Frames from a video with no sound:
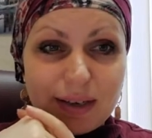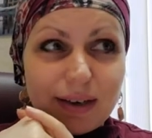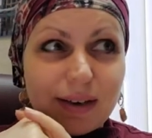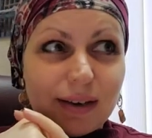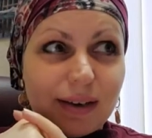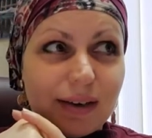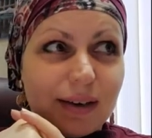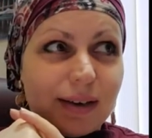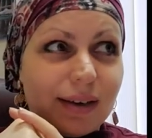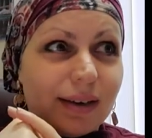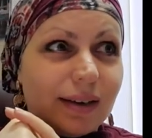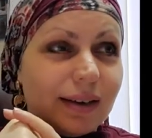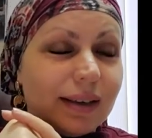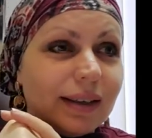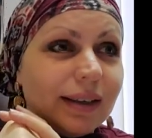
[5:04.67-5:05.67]

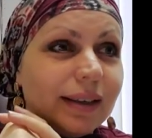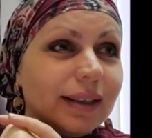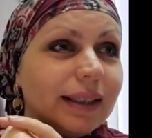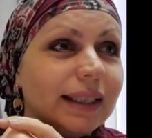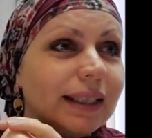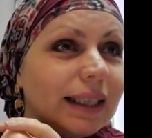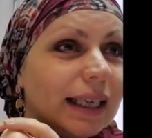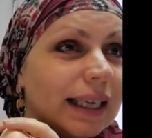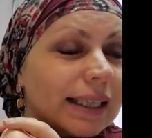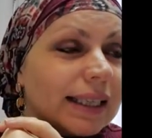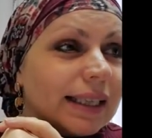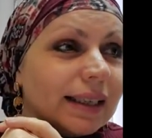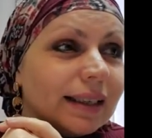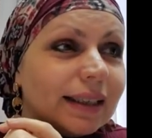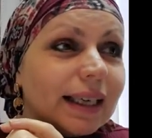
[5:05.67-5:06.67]
А,
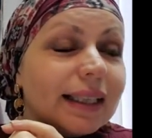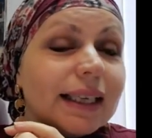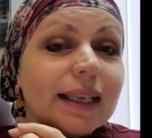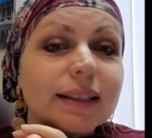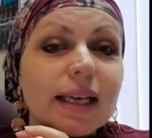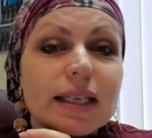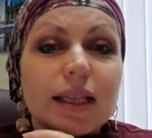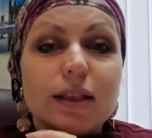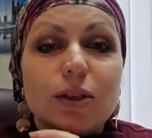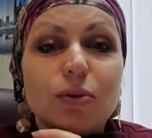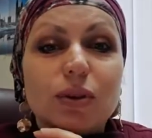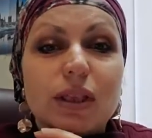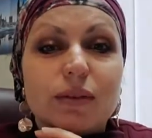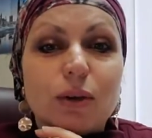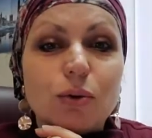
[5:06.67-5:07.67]
если я никогда не
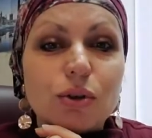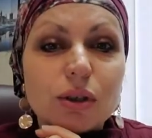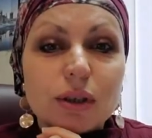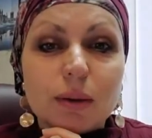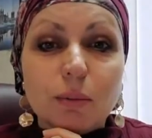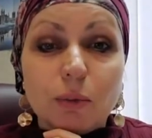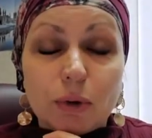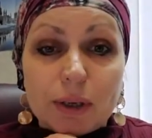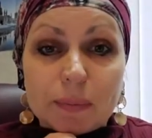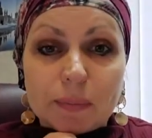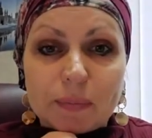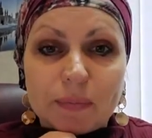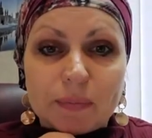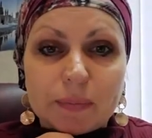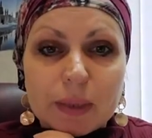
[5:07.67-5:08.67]
даю слова учить домой,
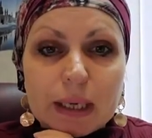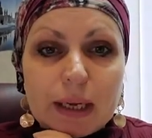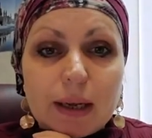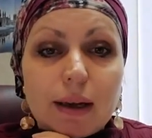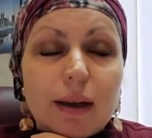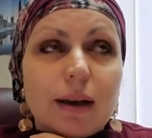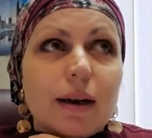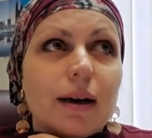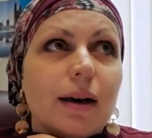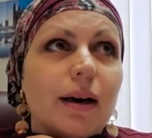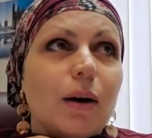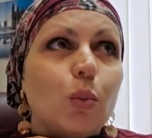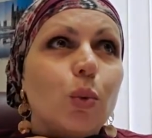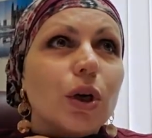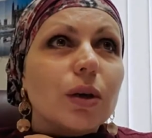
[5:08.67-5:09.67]

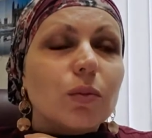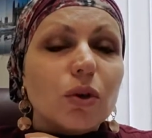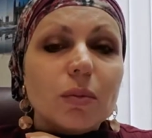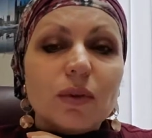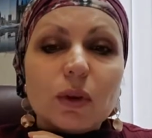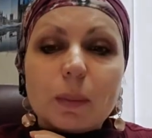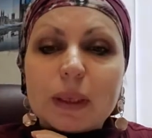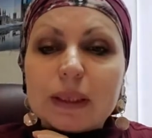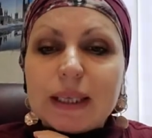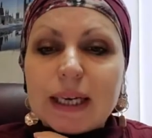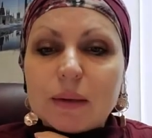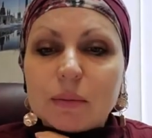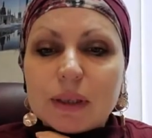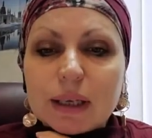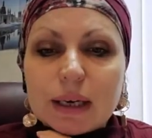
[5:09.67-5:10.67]
а, Workbook мы
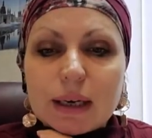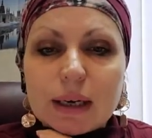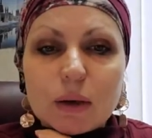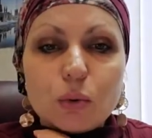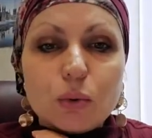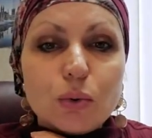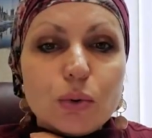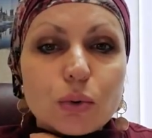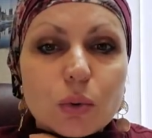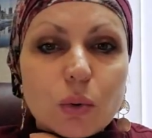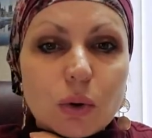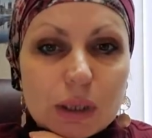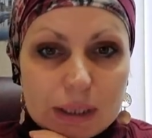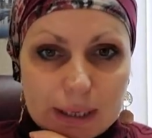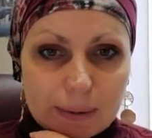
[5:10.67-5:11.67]
выполняем на
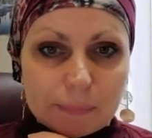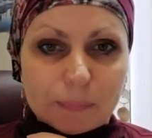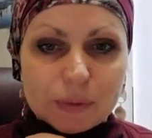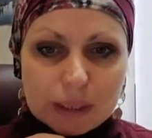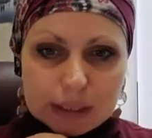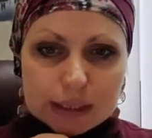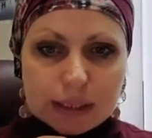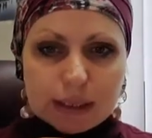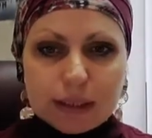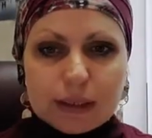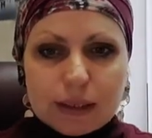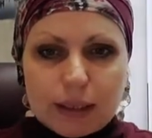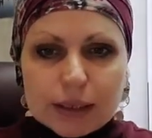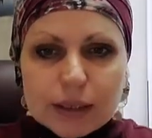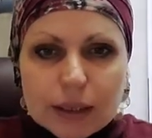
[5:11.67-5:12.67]
уроке. Если
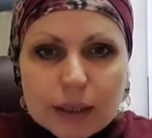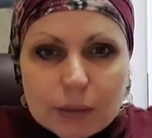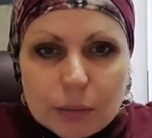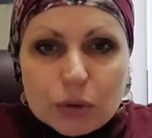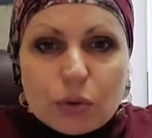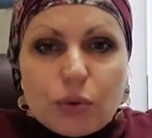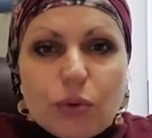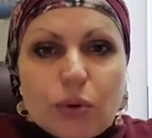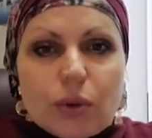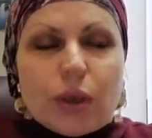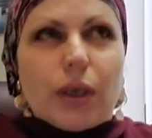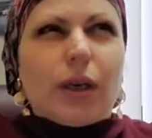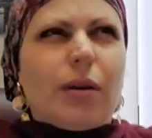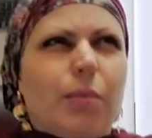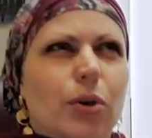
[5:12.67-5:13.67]
интересно, я могу
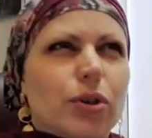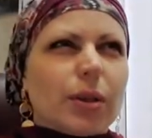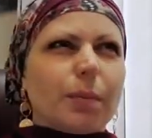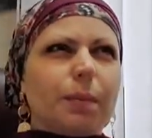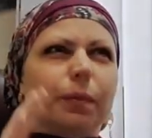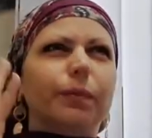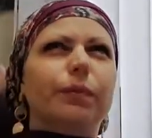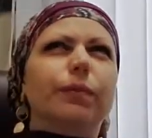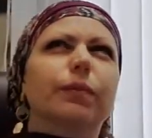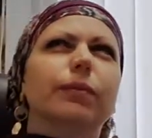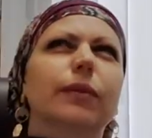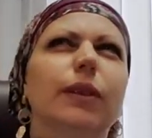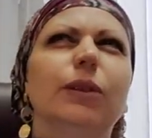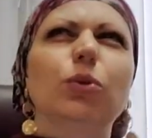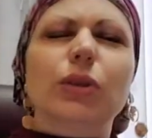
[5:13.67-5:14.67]
а, просто...
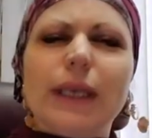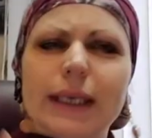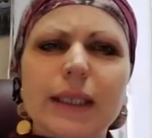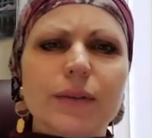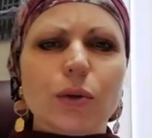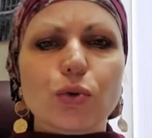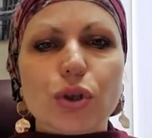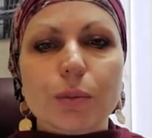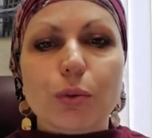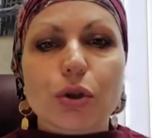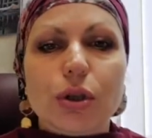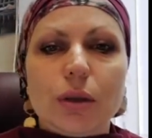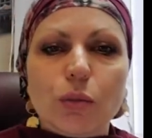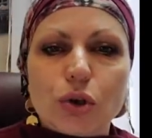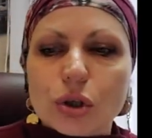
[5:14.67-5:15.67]
Ну, для этого нужно
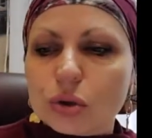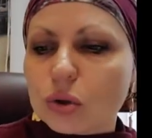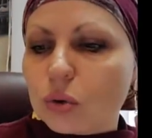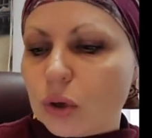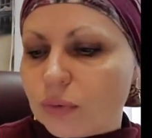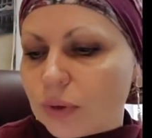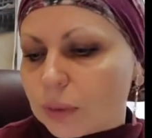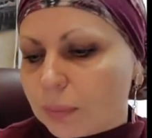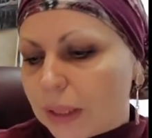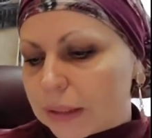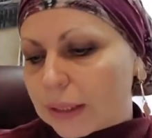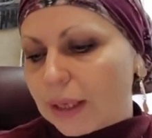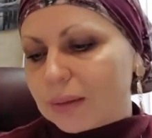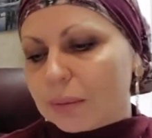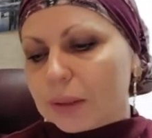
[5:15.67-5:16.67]
просто немножко другой формат,
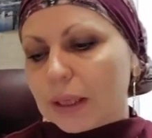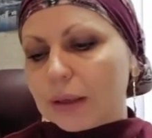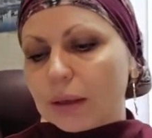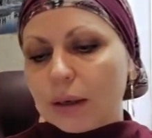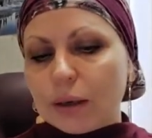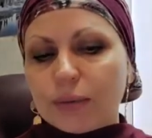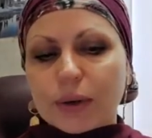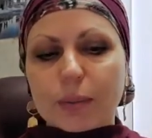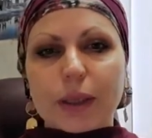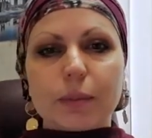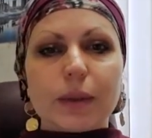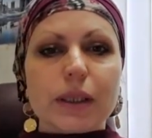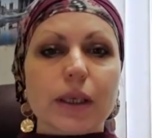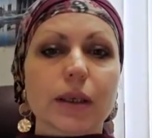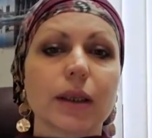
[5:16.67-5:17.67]
как бы, да, формат
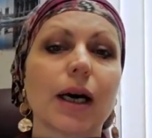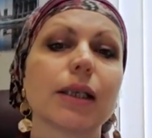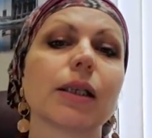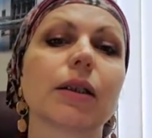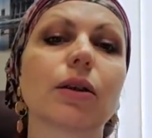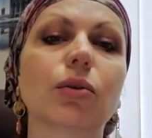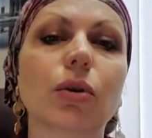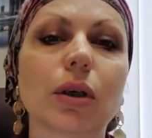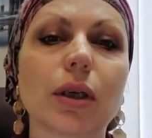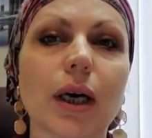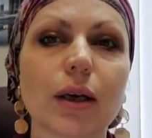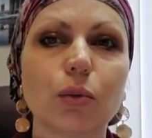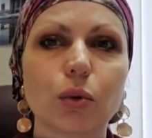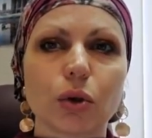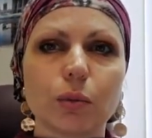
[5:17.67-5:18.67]
мастер-класса, такой
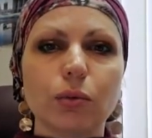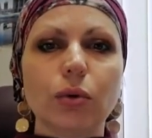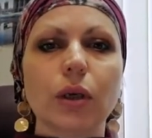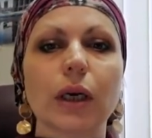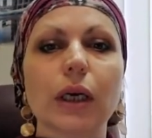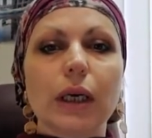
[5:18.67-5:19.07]
как workbook,